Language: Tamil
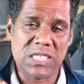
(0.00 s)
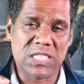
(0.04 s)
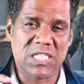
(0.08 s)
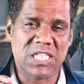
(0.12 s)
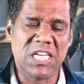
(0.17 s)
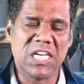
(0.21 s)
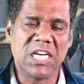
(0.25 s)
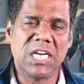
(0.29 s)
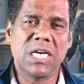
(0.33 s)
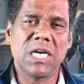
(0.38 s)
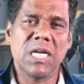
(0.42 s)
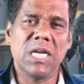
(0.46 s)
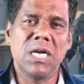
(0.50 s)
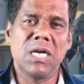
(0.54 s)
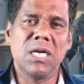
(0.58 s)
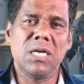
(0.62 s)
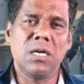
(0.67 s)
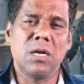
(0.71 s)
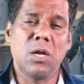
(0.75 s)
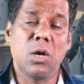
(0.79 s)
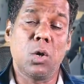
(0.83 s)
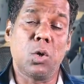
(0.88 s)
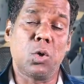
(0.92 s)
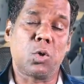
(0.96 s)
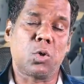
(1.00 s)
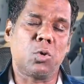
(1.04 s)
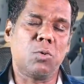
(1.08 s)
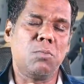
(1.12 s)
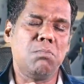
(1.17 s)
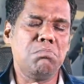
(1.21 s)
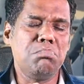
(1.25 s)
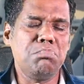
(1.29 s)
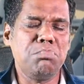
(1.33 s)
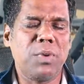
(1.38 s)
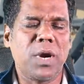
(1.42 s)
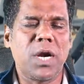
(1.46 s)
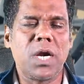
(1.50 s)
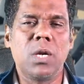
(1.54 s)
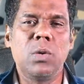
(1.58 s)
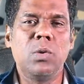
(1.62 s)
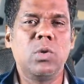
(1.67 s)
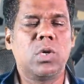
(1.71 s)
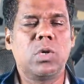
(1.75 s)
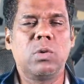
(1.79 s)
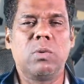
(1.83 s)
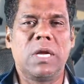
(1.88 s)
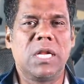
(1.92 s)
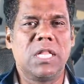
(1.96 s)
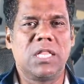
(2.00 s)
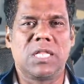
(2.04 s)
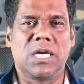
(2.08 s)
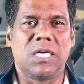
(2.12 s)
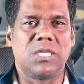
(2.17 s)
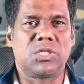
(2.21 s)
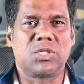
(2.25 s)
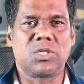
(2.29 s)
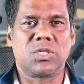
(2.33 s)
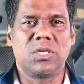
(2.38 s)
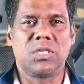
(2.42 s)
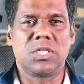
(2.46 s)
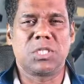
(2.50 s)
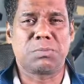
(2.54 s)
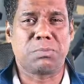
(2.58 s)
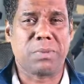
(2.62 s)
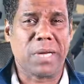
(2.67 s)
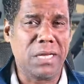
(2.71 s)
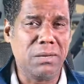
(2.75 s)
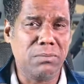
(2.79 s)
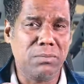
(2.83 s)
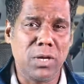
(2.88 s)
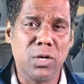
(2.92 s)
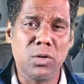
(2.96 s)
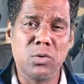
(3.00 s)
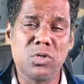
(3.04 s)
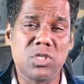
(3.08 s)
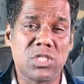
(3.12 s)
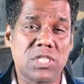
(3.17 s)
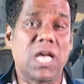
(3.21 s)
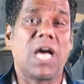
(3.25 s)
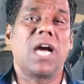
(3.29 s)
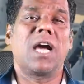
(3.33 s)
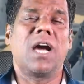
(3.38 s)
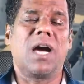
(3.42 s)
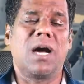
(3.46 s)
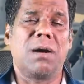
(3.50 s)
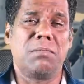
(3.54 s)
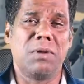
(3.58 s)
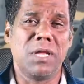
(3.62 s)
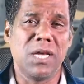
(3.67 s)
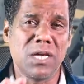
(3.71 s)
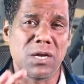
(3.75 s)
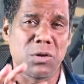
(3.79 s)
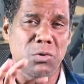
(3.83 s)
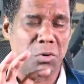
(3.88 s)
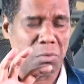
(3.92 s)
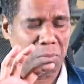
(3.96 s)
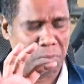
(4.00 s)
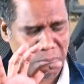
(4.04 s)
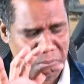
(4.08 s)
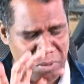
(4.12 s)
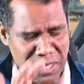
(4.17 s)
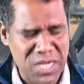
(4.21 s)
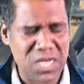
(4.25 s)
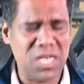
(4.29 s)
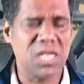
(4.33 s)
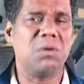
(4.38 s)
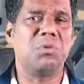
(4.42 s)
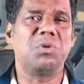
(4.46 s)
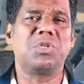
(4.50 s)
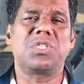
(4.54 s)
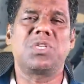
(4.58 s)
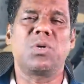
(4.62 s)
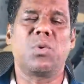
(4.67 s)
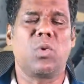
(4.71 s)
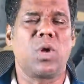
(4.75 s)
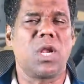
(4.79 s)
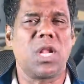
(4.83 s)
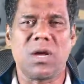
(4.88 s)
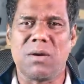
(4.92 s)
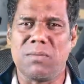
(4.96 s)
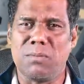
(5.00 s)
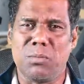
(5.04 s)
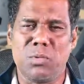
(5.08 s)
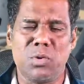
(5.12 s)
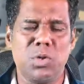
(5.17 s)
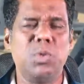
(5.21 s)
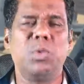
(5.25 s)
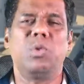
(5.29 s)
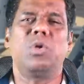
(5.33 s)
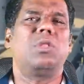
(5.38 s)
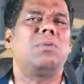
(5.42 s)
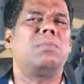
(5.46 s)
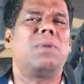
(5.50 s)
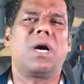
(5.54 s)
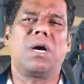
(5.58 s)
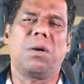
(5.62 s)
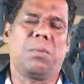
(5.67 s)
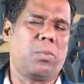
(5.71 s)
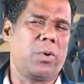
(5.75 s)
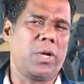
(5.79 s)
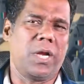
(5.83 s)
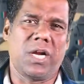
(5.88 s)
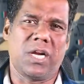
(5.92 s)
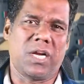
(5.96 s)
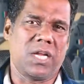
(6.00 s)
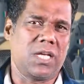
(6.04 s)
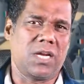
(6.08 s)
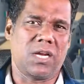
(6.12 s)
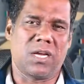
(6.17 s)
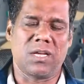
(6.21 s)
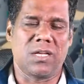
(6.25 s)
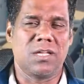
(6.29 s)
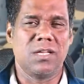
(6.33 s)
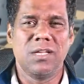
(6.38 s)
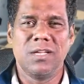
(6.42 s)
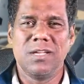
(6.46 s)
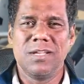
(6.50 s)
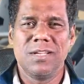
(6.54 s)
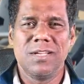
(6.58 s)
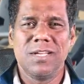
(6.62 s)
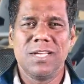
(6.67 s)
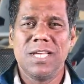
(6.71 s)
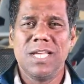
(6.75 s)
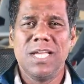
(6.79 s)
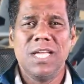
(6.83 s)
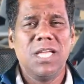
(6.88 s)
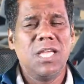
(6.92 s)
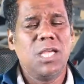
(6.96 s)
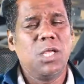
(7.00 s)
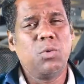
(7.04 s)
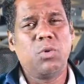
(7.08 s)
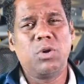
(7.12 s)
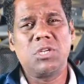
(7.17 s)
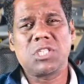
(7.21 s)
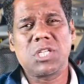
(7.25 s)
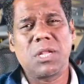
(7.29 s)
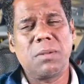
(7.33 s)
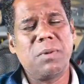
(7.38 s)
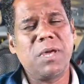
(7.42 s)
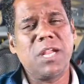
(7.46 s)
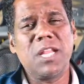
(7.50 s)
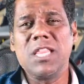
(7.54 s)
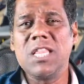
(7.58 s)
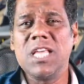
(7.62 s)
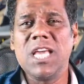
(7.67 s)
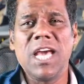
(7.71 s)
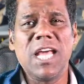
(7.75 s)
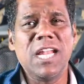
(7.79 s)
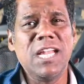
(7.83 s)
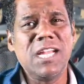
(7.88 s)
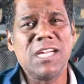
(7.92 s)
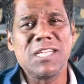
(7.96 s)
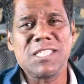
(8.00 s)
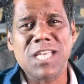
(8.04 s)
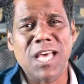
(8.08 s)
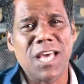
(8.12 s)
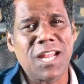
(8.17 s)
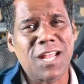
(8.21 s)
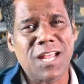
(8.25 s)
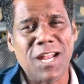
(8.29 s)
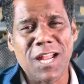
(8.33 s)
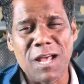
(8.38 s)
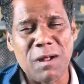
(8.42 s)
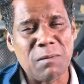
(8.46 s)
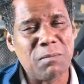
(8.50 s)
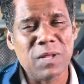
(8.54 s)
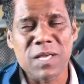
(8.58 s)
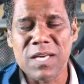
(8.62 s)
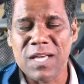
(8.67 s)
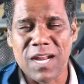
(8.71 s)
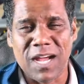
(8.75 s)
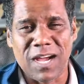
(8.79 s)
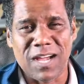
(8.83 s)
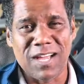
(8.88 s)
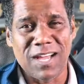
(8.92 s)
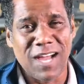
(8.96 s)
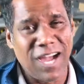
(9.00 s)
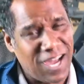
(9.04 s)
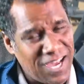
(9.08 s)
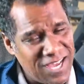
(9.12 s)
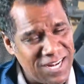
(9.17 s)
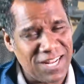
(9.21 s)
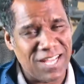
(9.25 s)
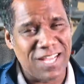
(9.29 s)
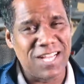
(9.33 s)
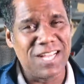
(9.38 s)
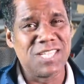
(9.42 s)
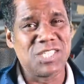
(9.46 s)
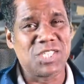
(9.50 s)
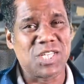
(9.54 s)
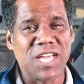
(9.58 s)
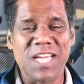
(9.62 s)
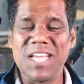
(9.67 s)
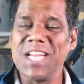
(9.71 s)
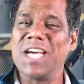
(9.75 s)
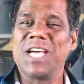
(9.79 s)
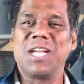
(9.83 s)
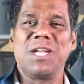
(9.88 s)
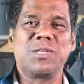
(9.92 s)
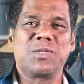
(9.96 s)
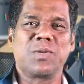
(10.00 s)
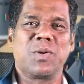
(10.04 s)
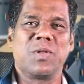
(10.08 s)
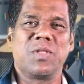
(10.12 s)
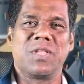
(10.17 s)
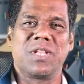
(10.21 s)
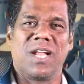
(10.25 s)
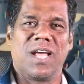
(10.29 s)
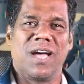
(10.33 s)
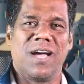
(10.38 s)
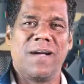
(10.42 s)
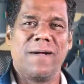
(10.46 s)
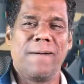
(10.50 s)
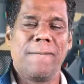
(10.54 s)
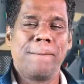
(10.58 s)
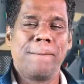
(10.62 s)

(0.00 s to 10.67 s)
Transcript: சிக்கல்கள் ரொம்ப அளவுக்கு வலுத்தாச்சு ஸ்பை பலூன் சாகா அப்படிங்கிற ஒரு பெரிய விஷயம் உலகம் முழுவதுமாக போய்கிட்டே இருக்கு இது ஒரு சில பேர் இது ஏலியன்ஸா இருக்கலாம் அப்படிங்கிறாங்க ஆனா சைனா என்ன சொல்லுதுன்னா